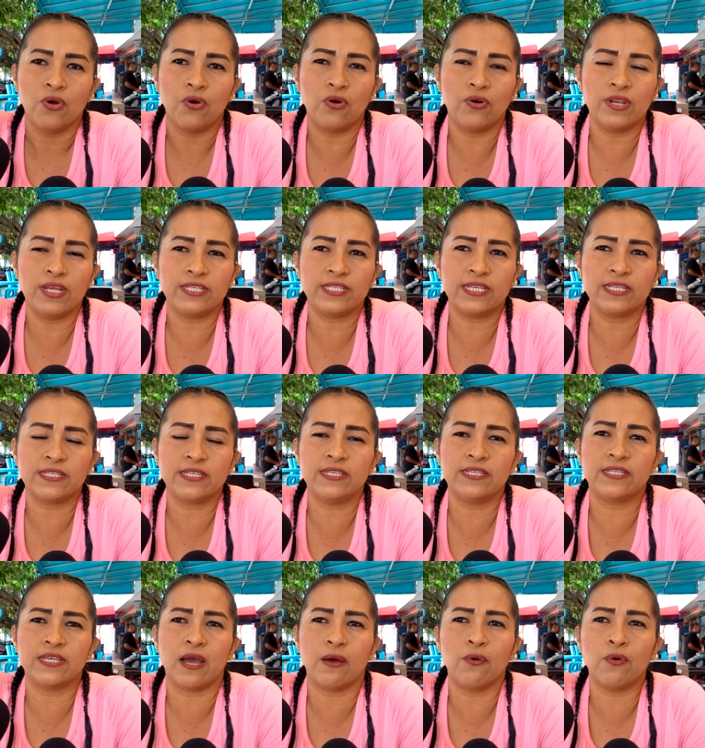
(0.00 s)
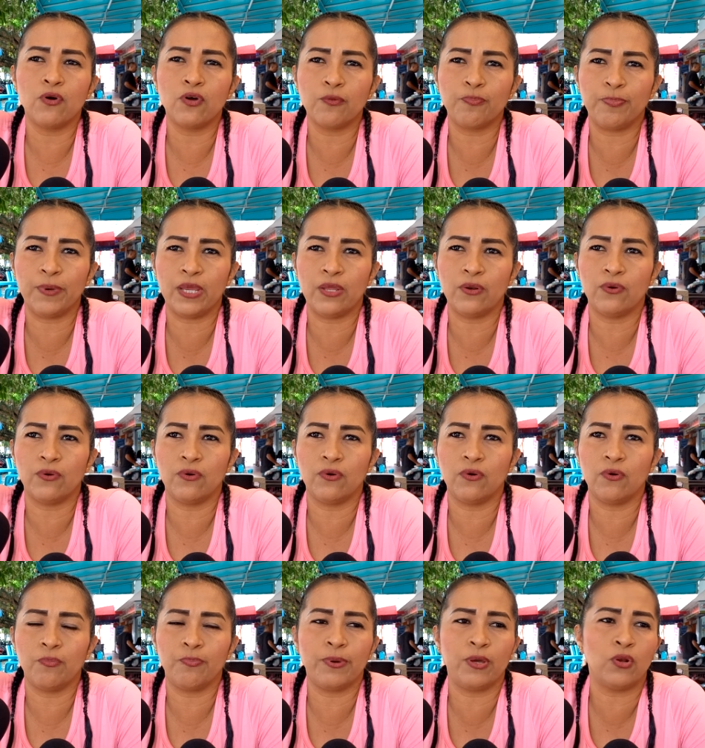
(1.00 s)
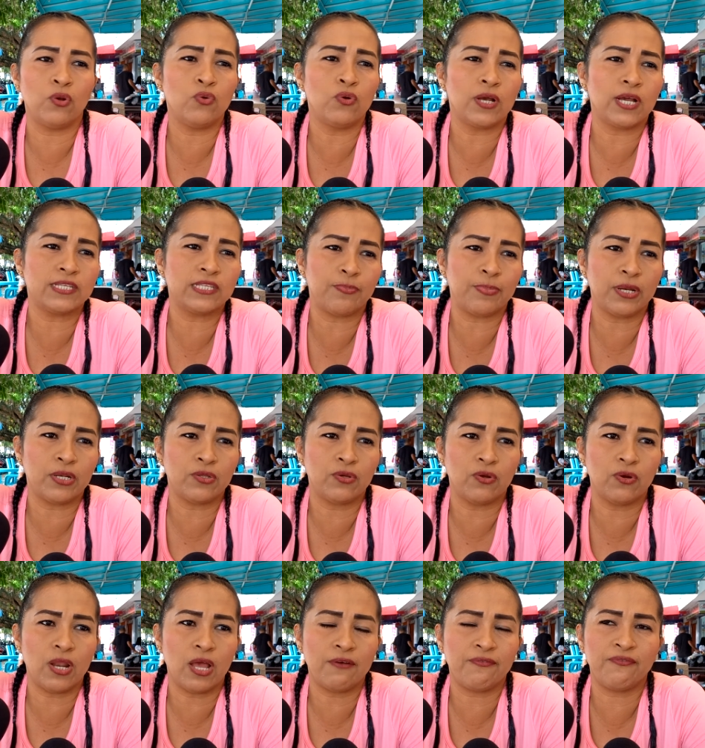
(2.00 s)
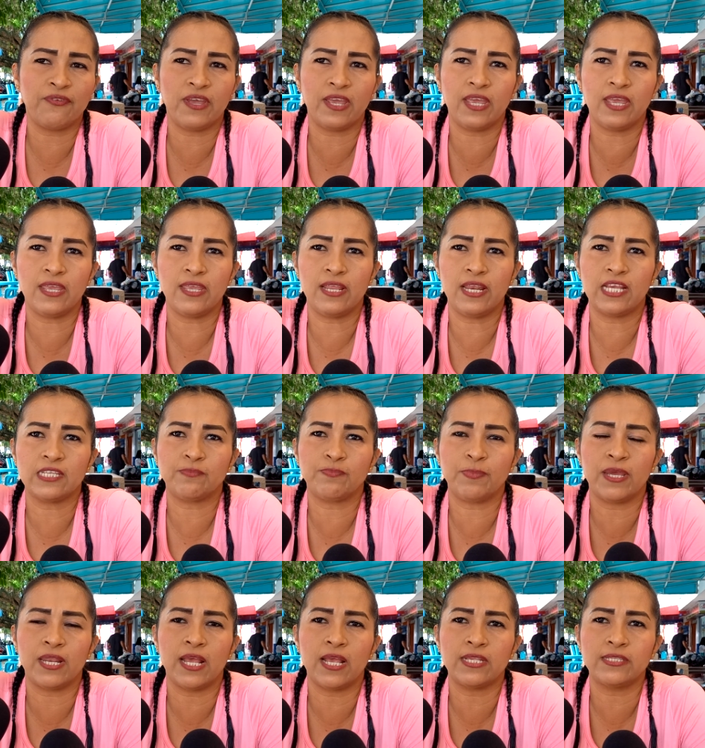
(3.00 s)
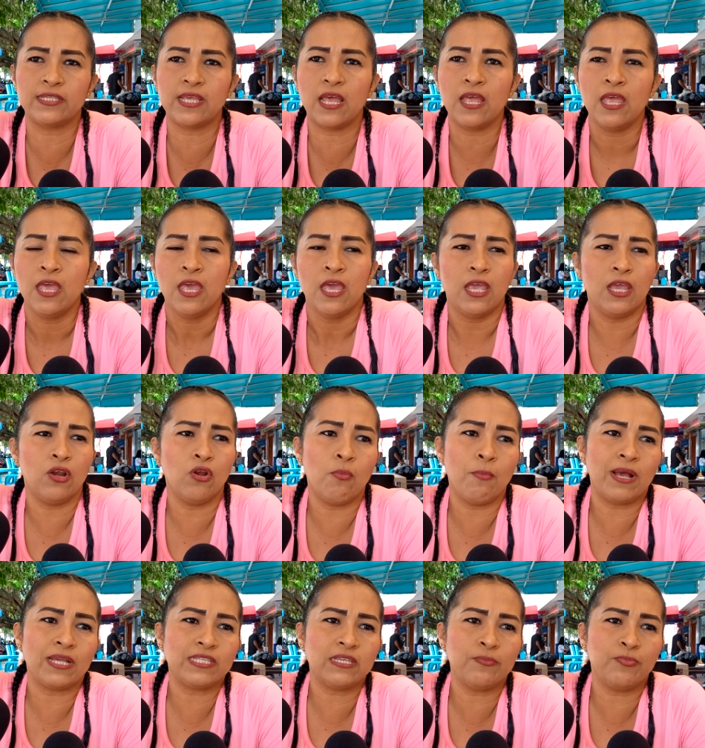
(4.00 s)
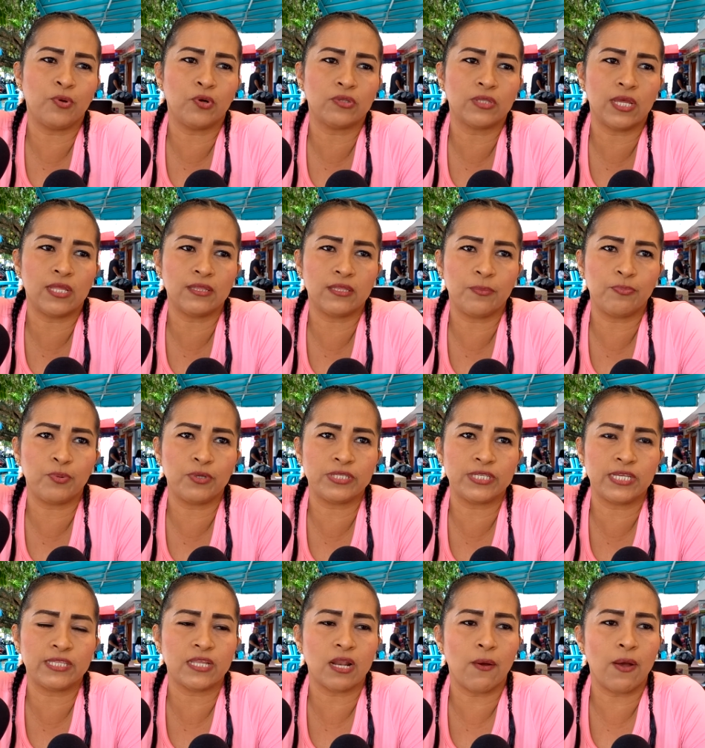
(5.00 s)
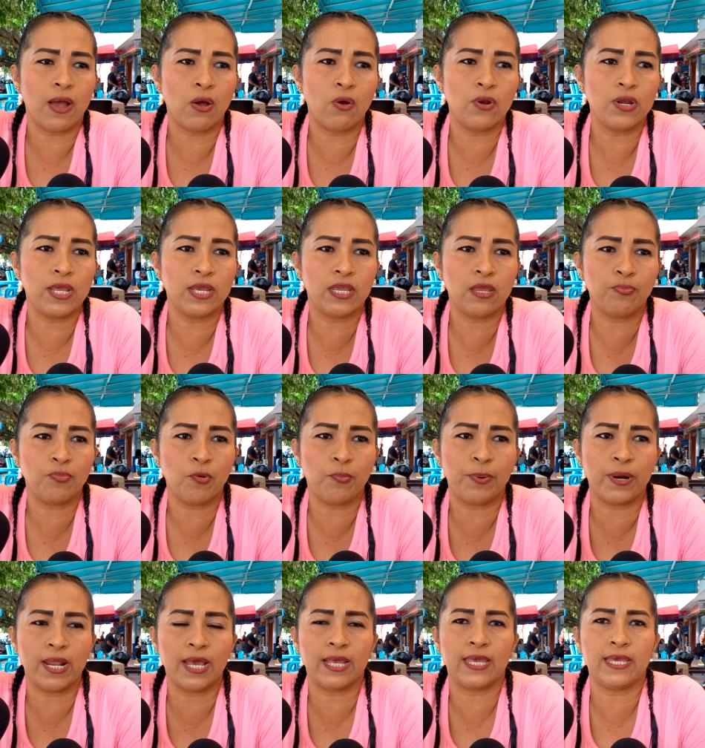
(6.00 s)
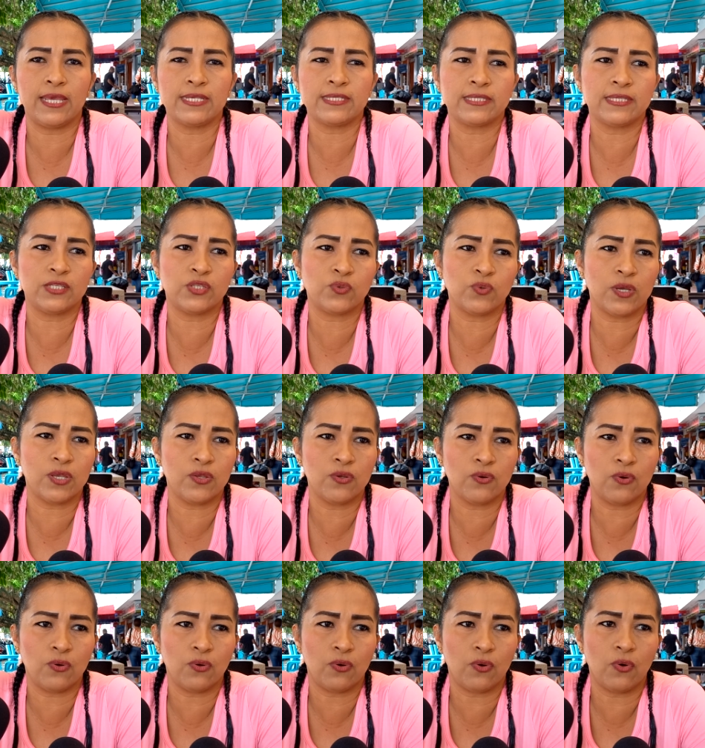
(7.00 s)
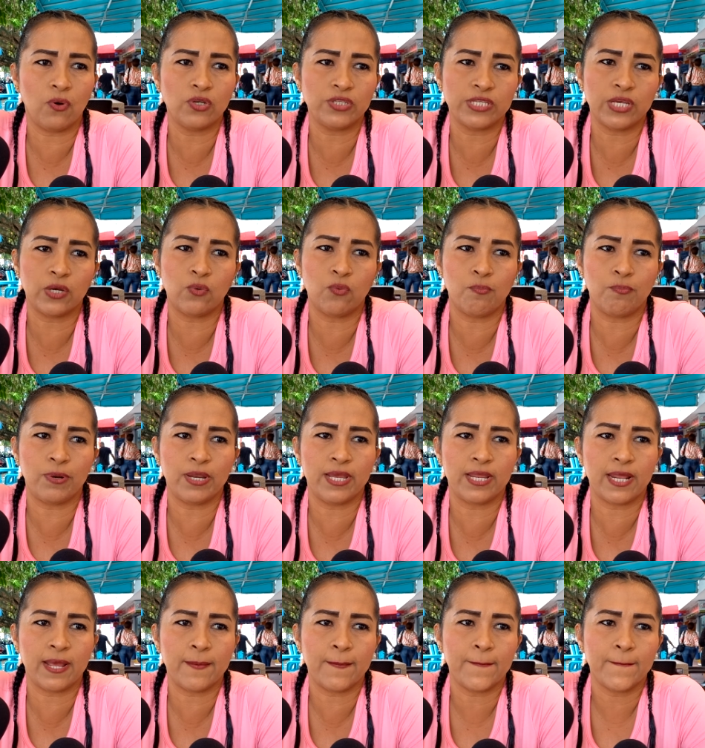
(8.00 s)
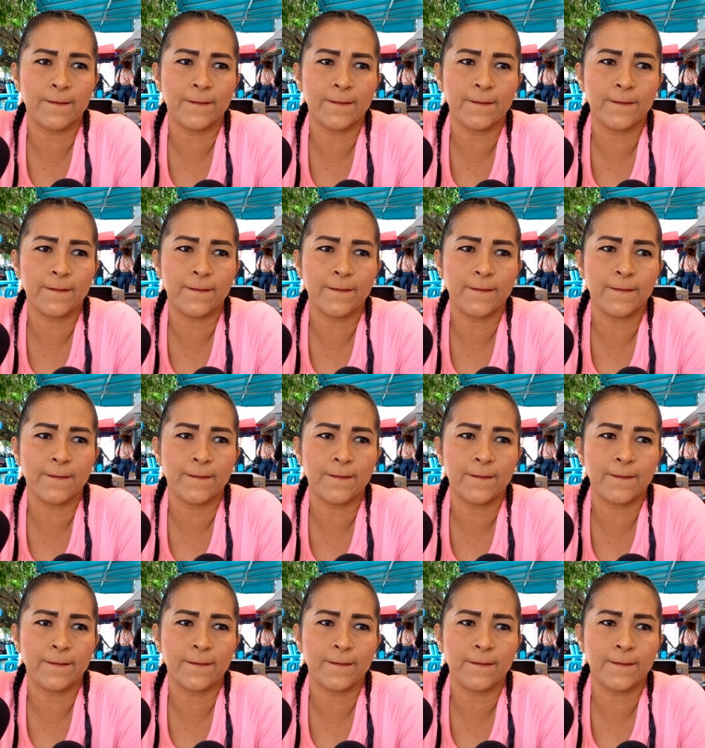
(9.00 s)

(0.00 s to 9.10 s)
con ese sinsabor, pero, pero nunca se perdió la fe y la esperanza y lo más importante, pues se trabajó en equipo para que este sueño hoy se cumpliera.